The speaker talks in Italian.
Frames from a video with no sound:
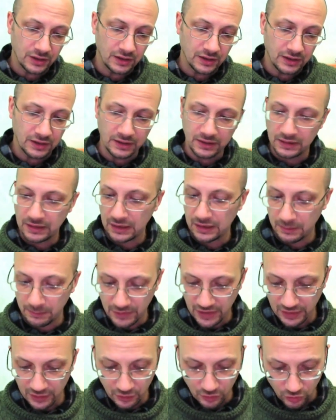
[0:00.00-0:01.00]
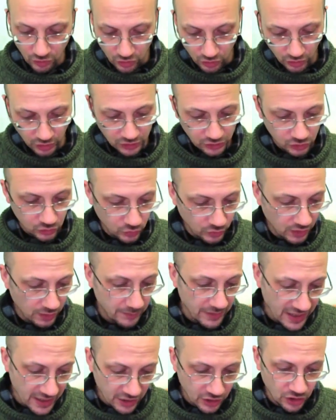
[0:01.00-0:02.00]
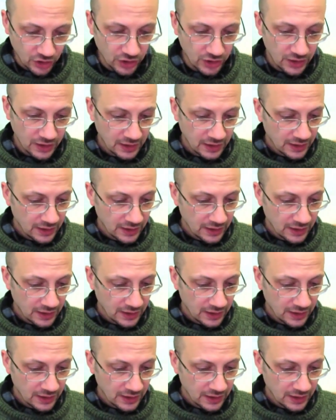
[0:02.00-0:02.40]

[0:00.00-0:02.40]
e eh, della microcoil sulla mesh